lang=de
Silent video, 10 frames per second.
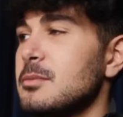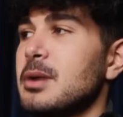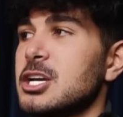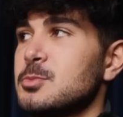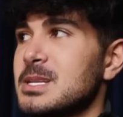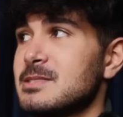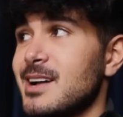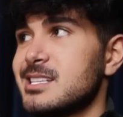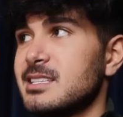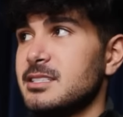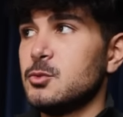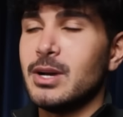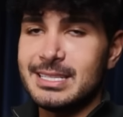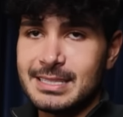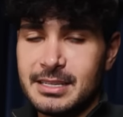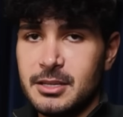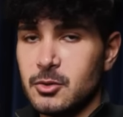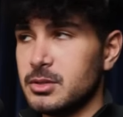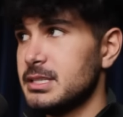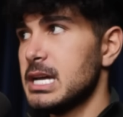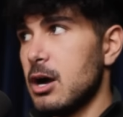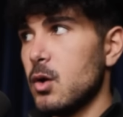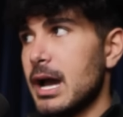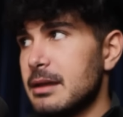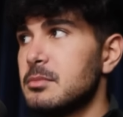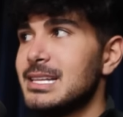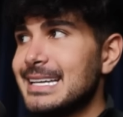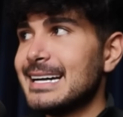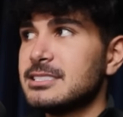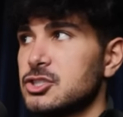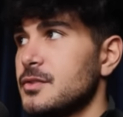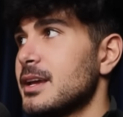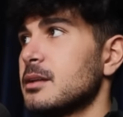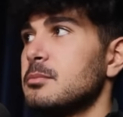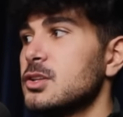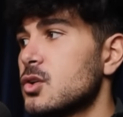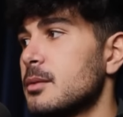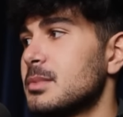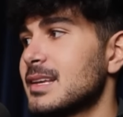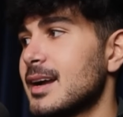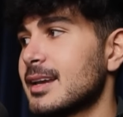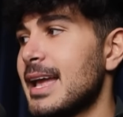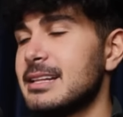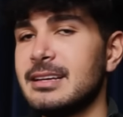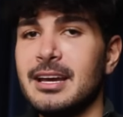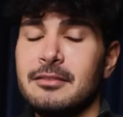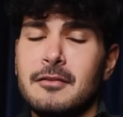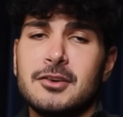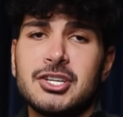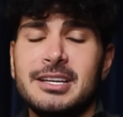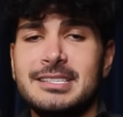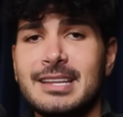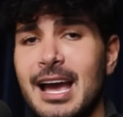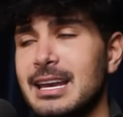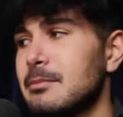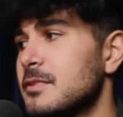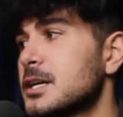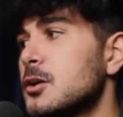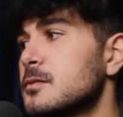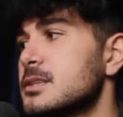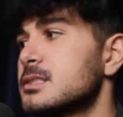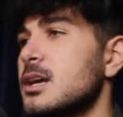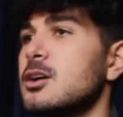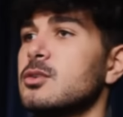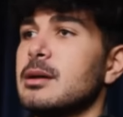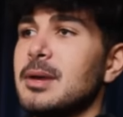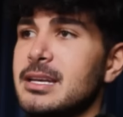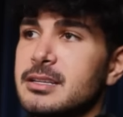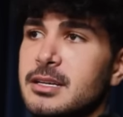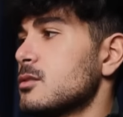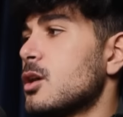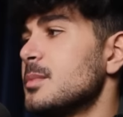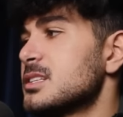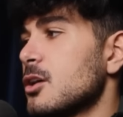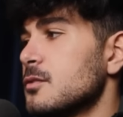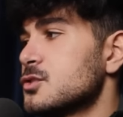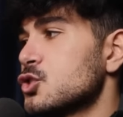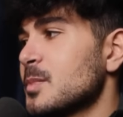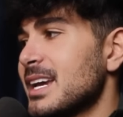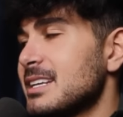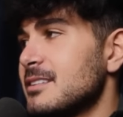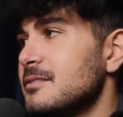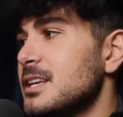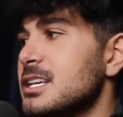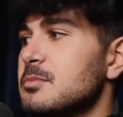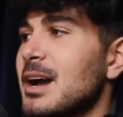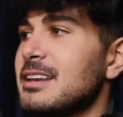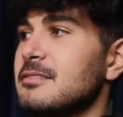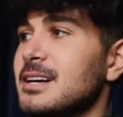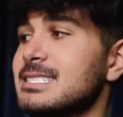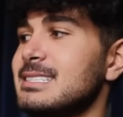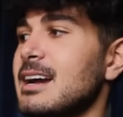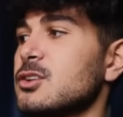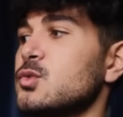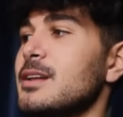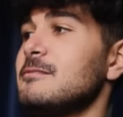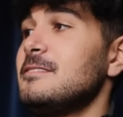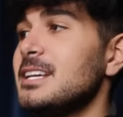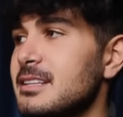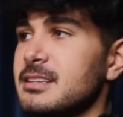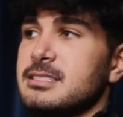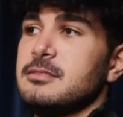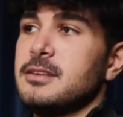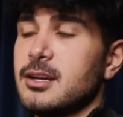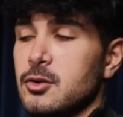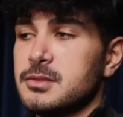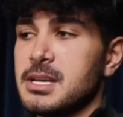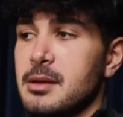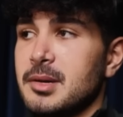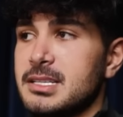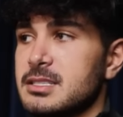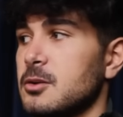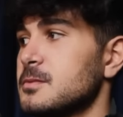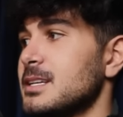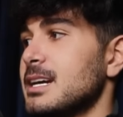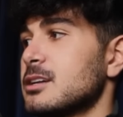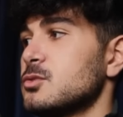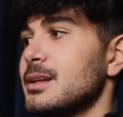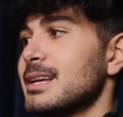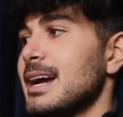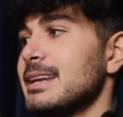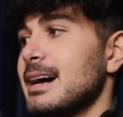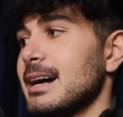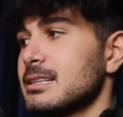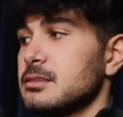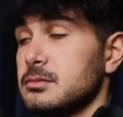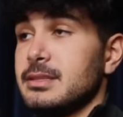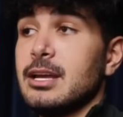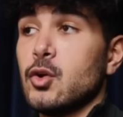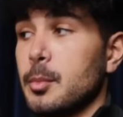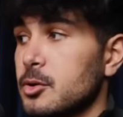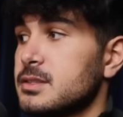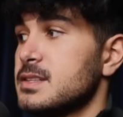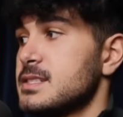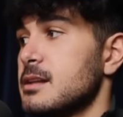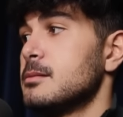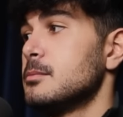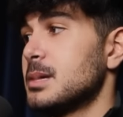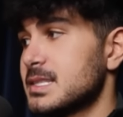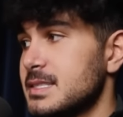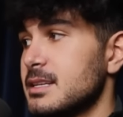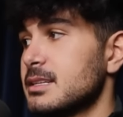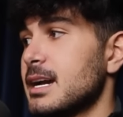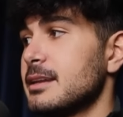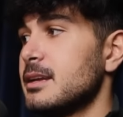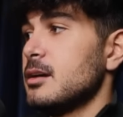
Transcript: wie beispielsweise die US-Regierung, die ja auch einen milliardenschweren Bitcoin-Betrag hält, wie wahrscheinlich da ein Abverkauf ist. Und am Ende komme ich darauf zu sprechen, wie ich meine, was der aktuell wichtigste Verkaufstreiber ist, auf den aktuell keiner achtet, der noch potenziell passieren kann,